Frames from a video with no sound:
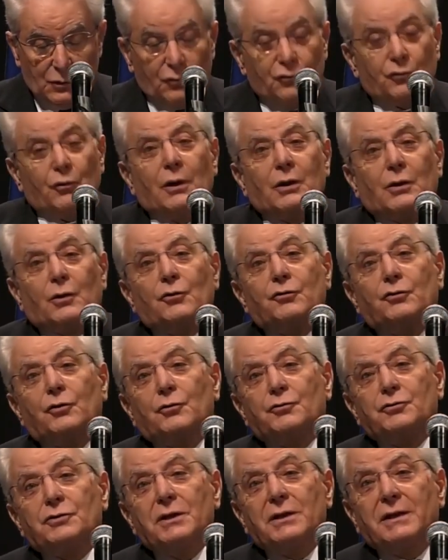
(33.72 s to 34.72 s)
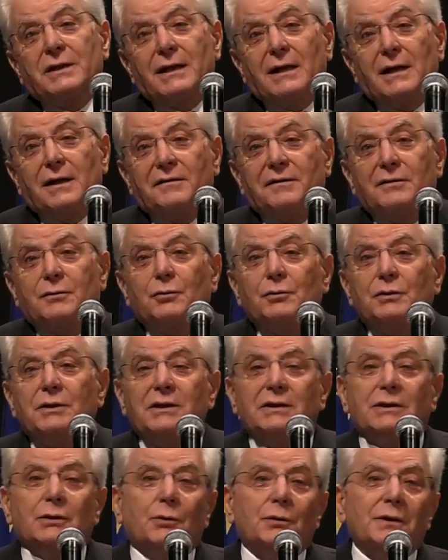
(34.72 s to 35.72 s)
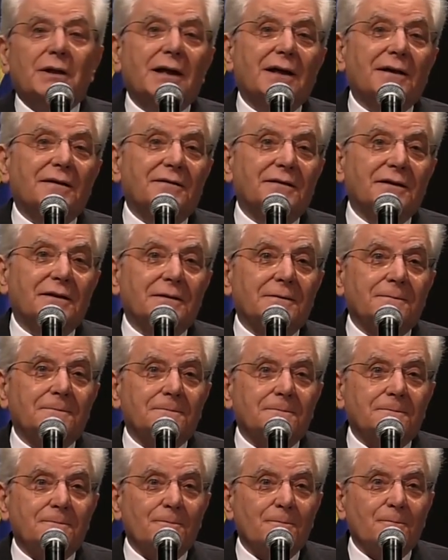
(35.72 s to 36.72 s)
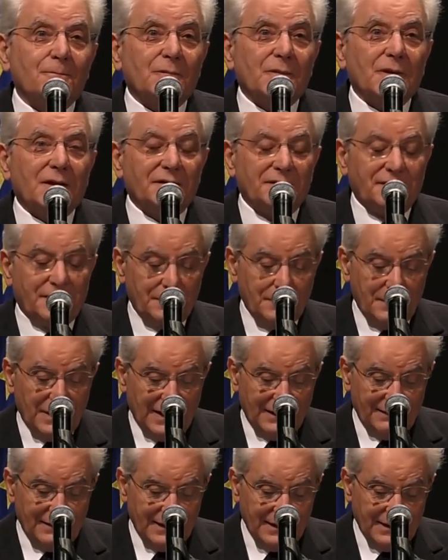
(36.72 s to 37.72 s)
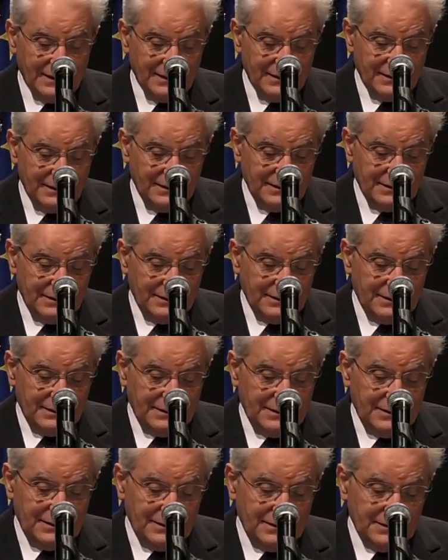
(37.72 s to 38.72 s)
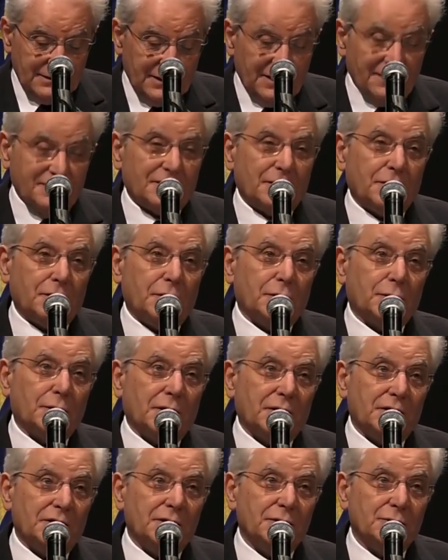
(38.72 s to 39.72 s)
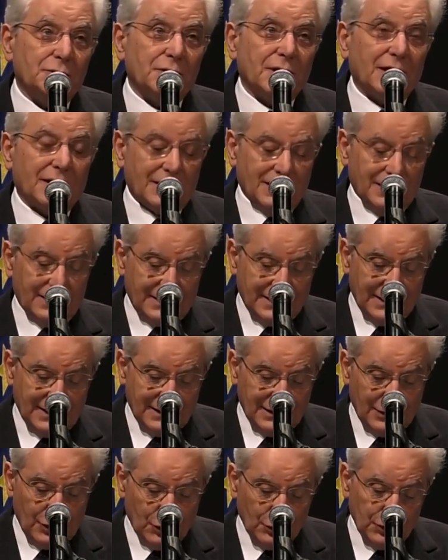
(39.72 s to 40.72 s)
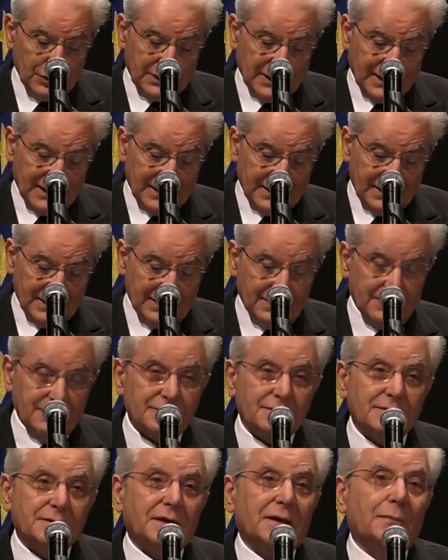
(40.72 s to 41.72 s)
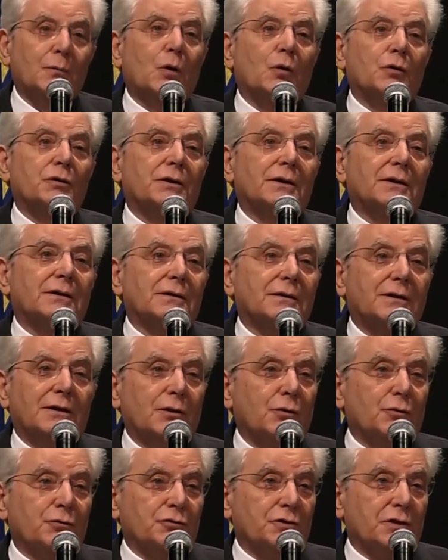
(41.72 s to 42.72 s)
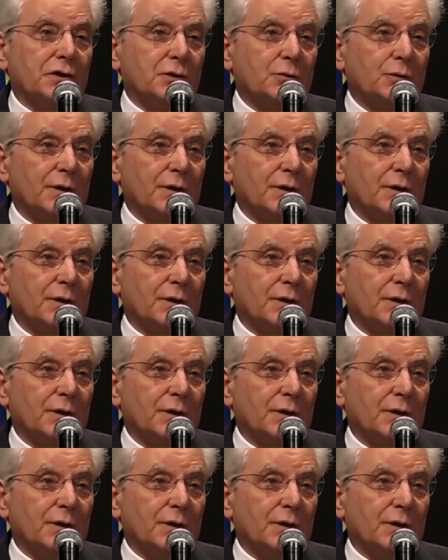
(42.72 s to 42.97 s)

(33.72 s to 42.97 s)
o sulla costa occidentale degli Stati Uniti o in Asia, sembrava descrizione di una realtà lontana, remota, che non ci